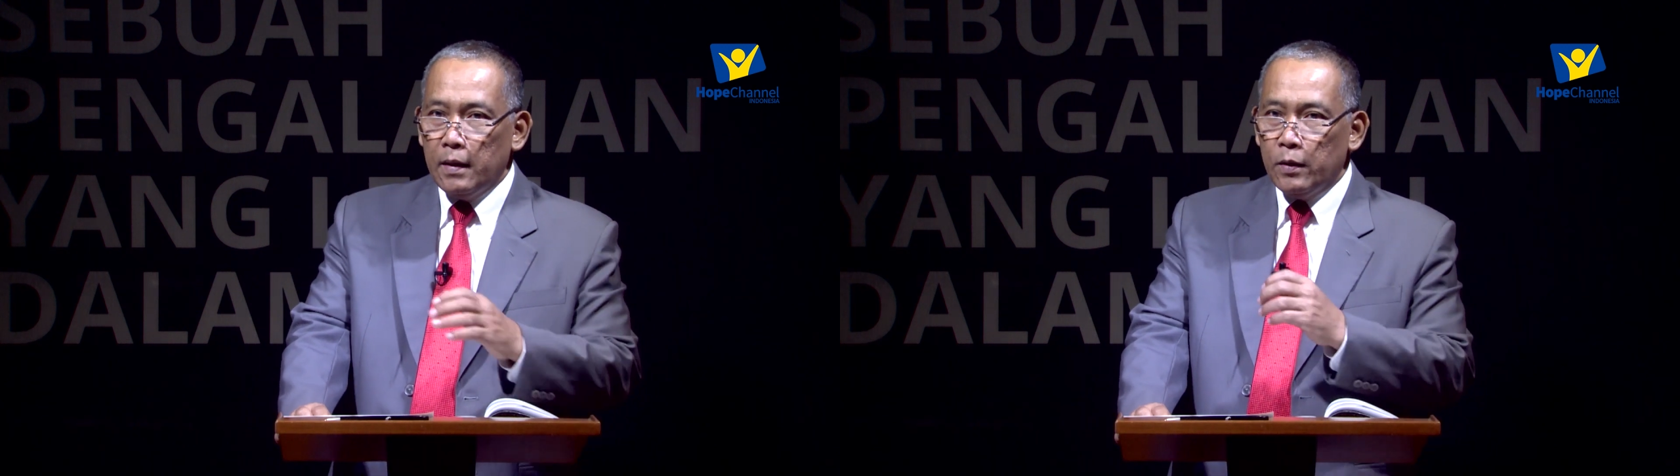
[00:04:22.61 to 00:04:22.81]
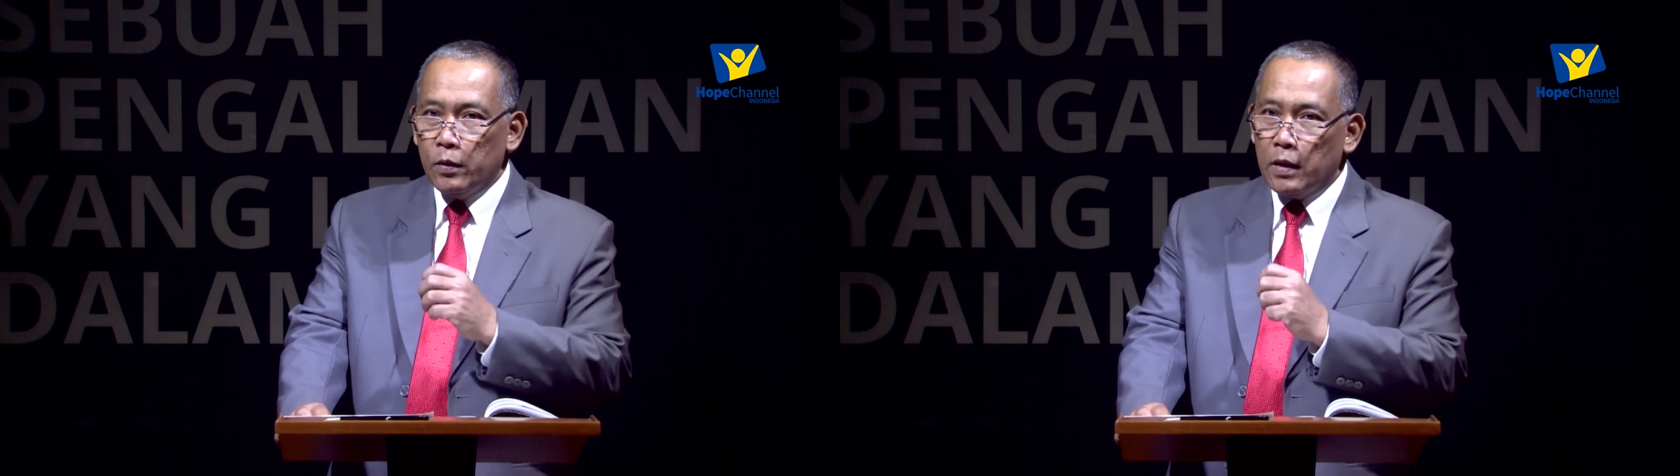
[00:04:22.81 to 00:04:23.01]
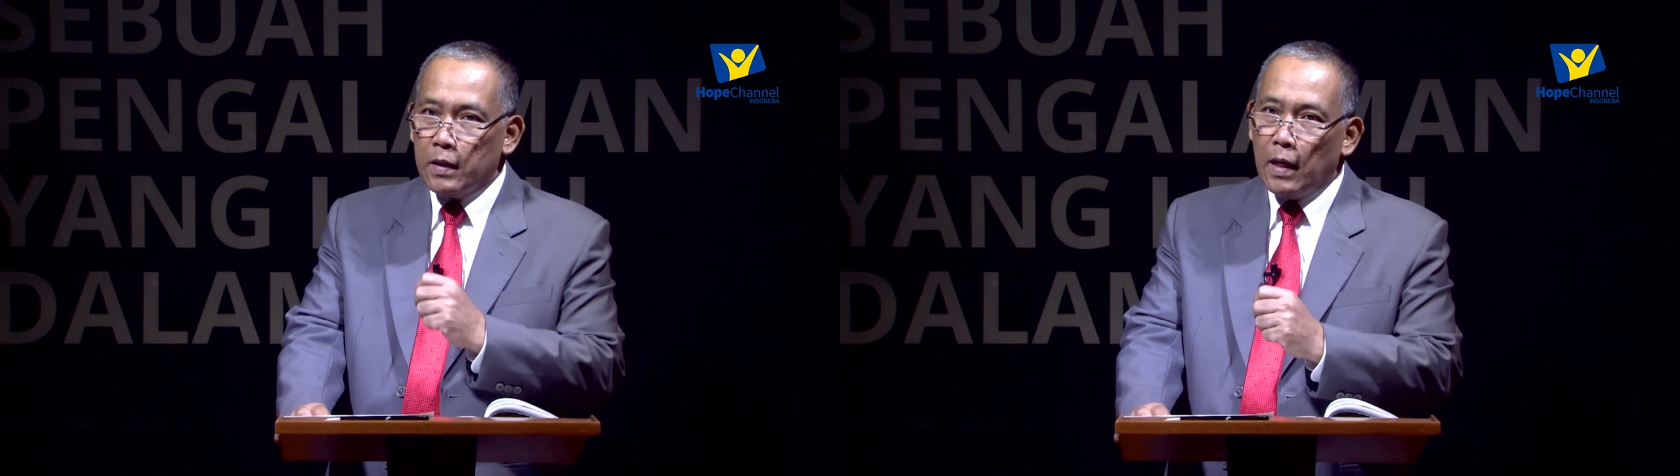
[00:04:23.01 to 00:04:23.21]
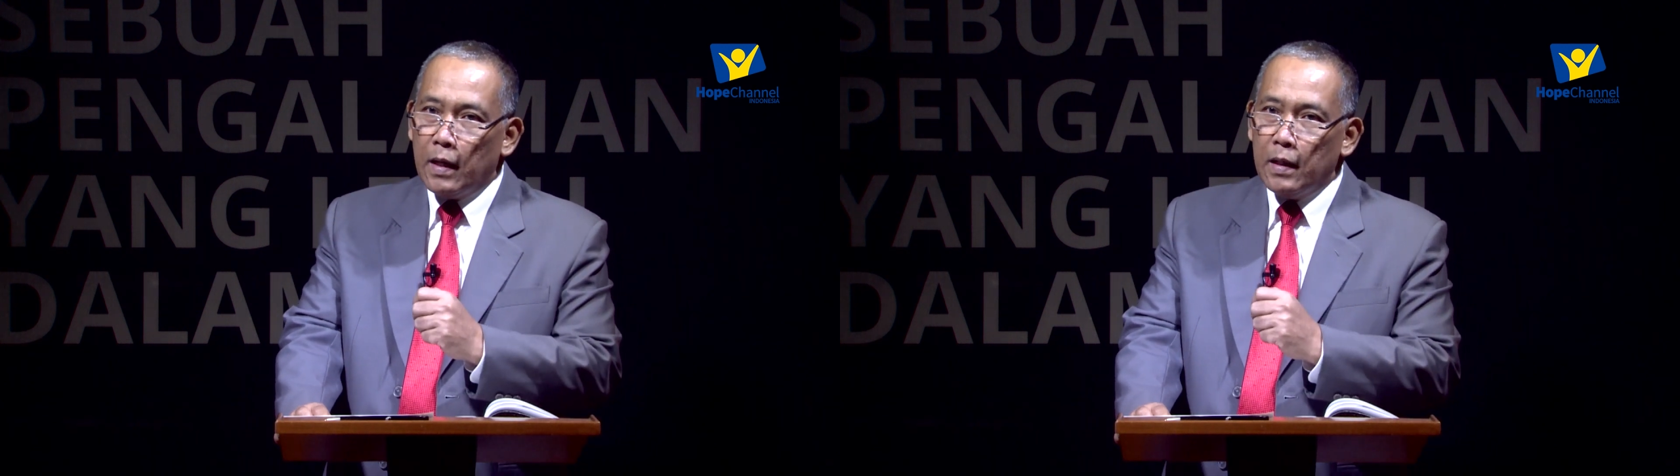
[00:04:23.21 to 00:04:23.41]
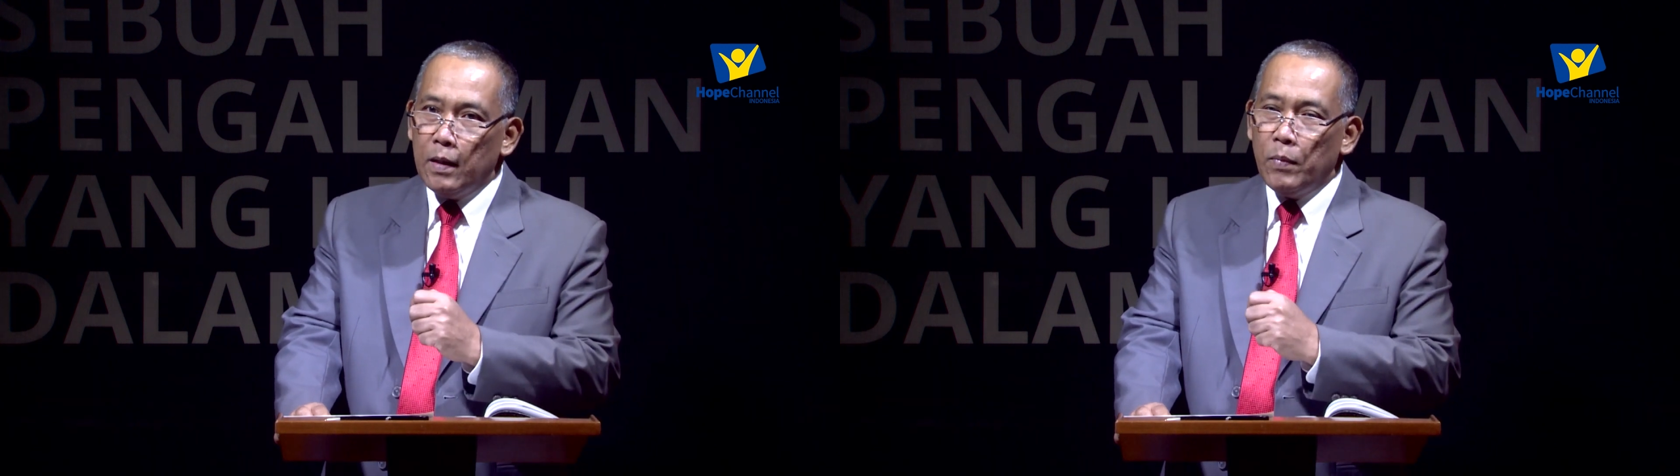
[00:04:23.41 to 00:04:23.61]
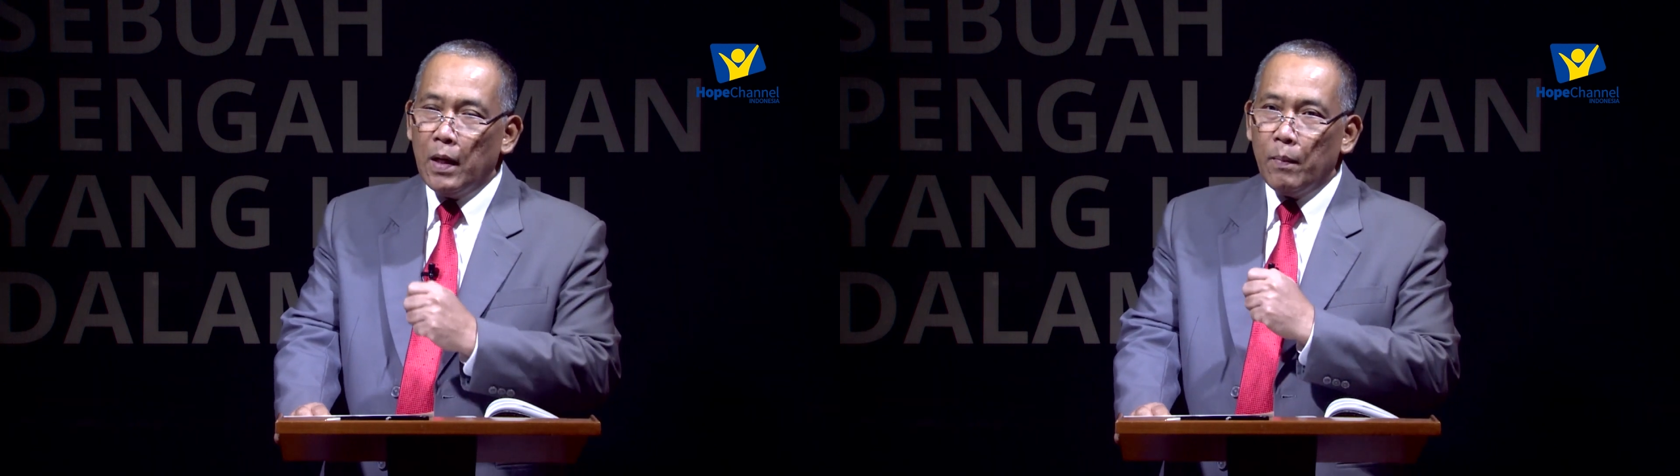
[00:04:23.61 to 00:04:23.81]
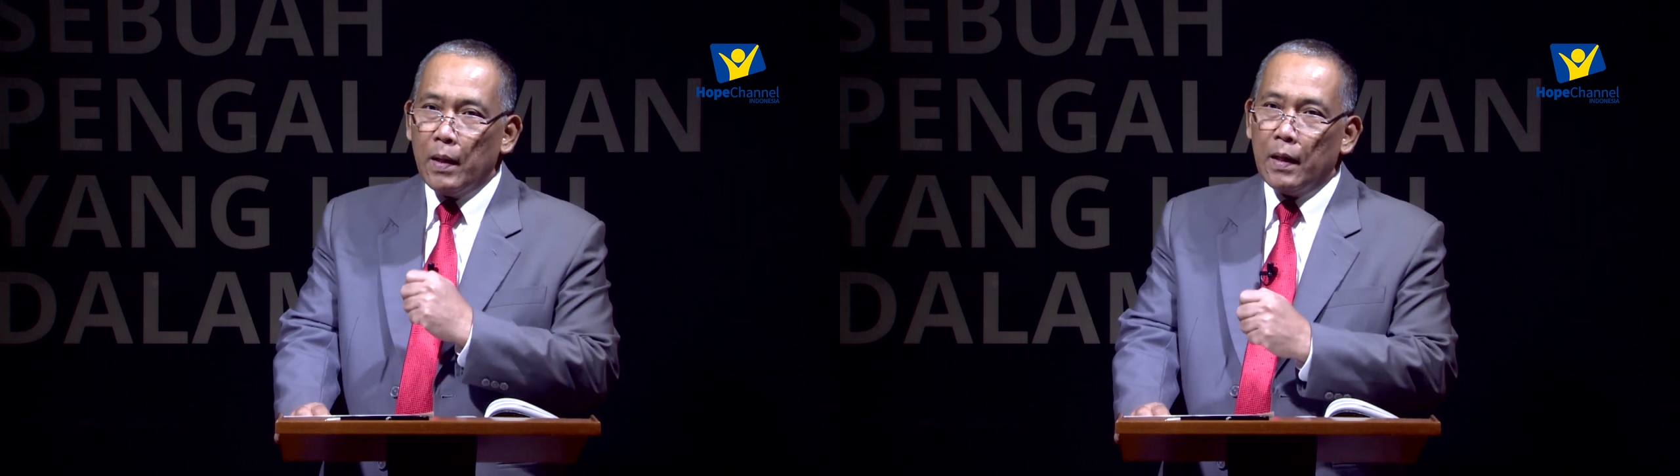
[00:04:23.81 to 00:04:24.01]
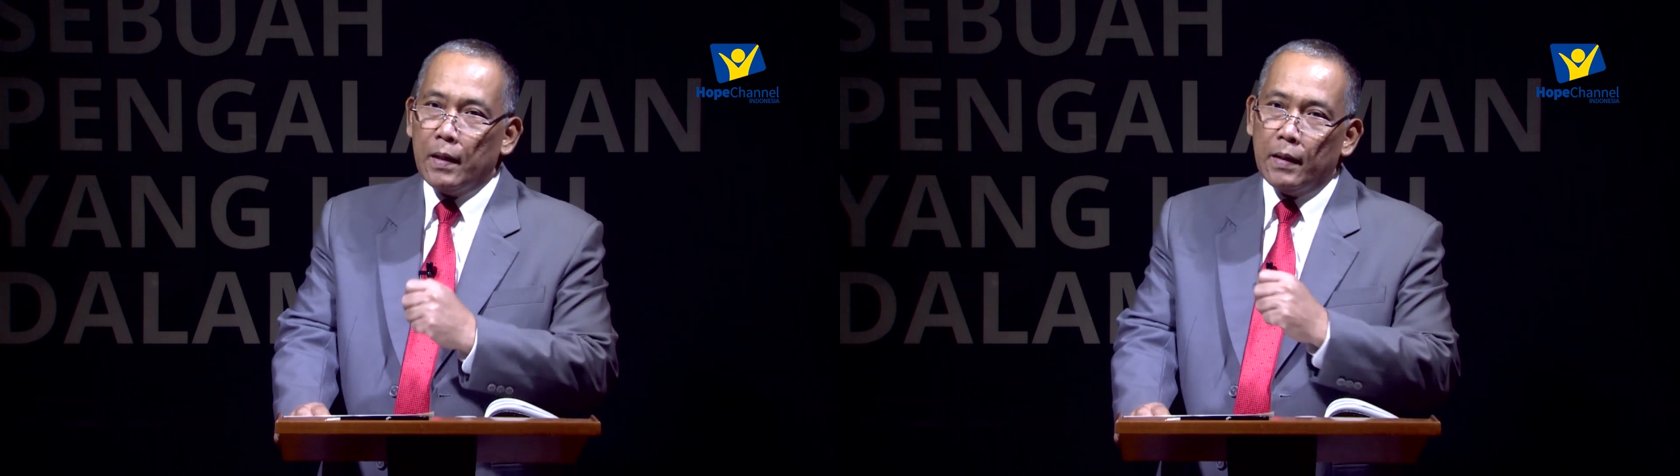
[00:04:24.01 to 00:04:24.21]
itu terjadi bila
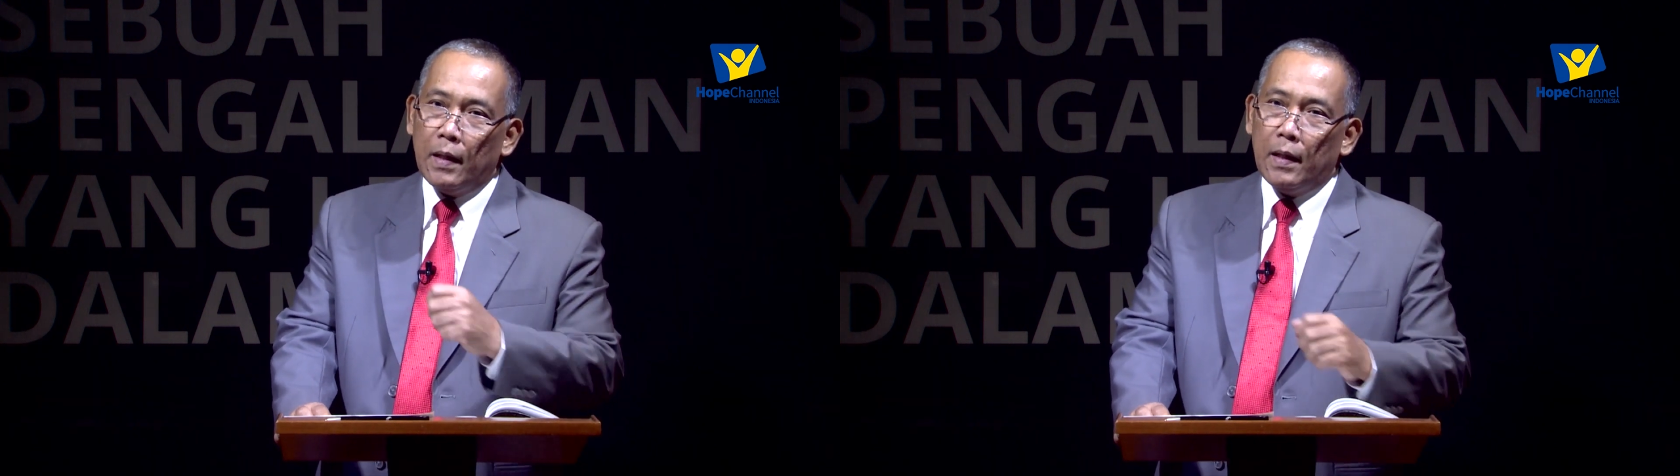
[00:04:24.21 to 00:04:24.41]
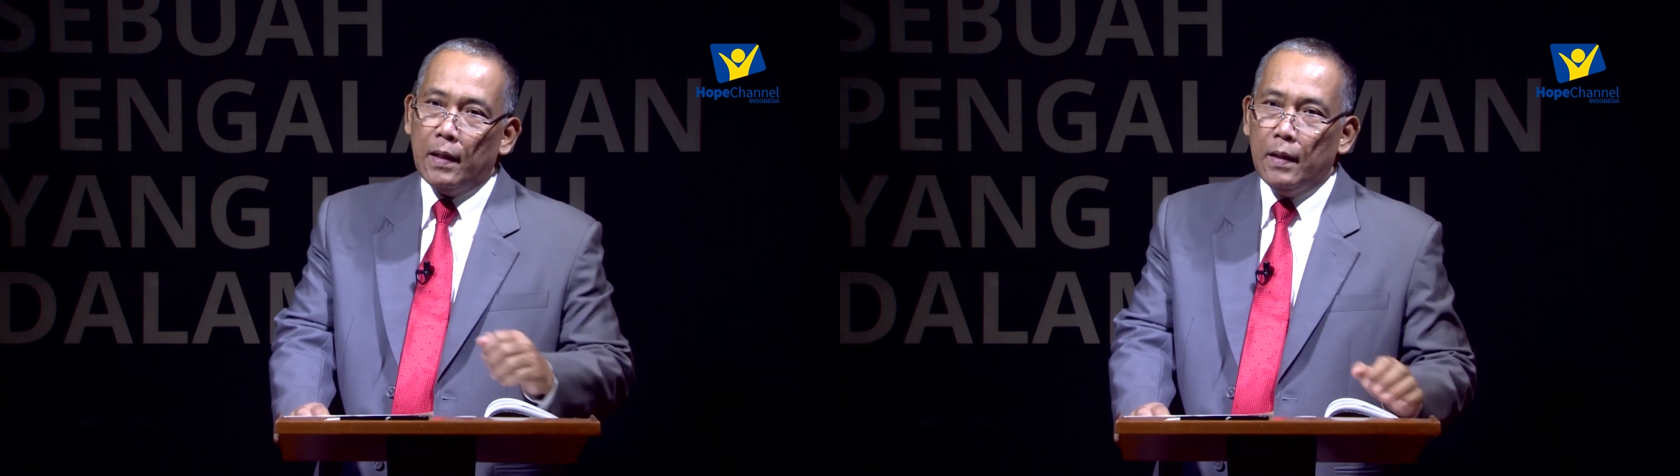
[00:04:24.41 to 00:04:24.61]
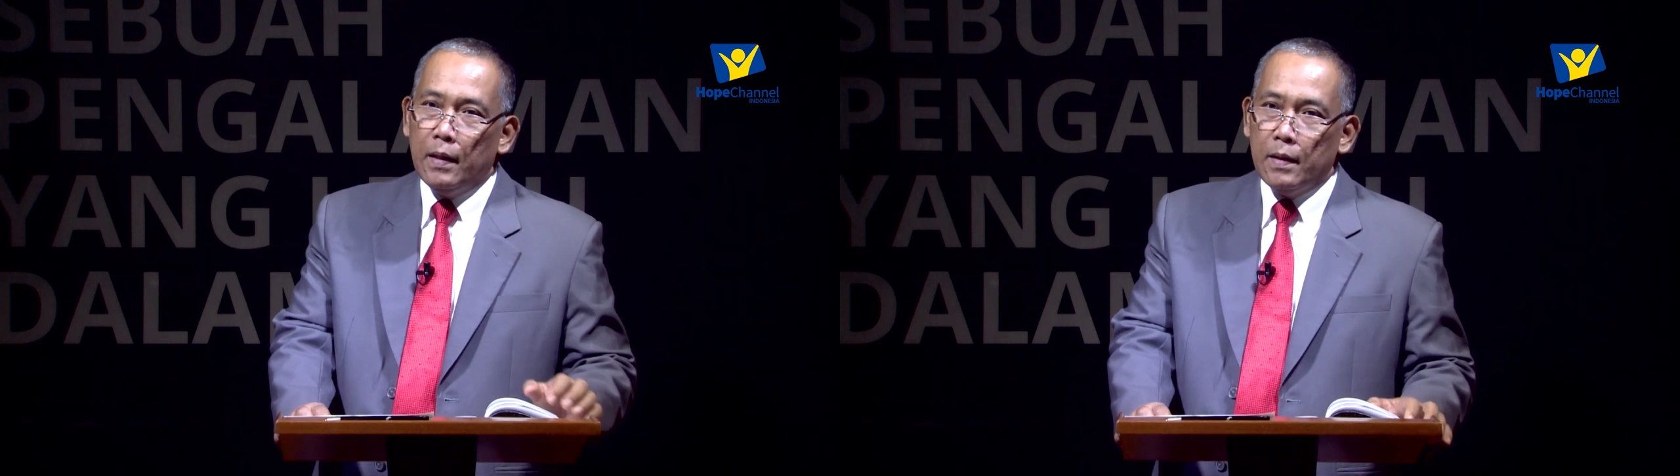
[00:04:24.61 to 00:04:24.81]
mana kita